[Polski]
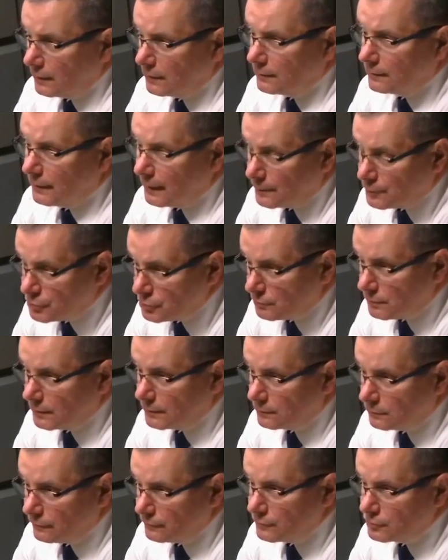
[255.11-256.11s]
na
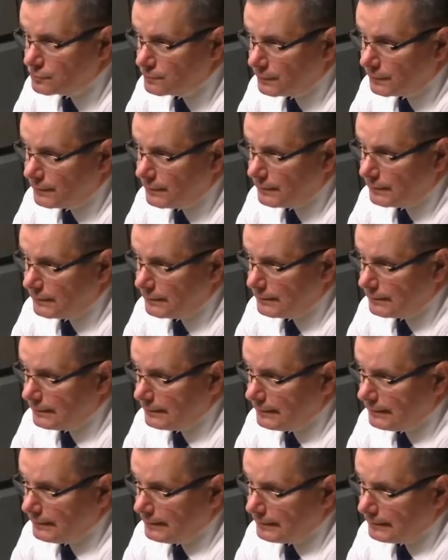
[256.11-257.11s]
przykład również badania
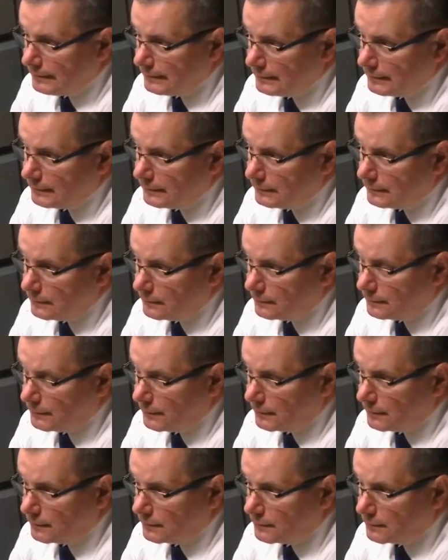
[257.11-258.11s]
E,
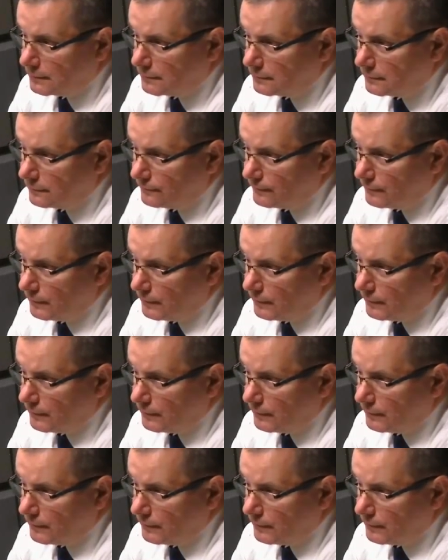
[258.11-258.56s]
takich e,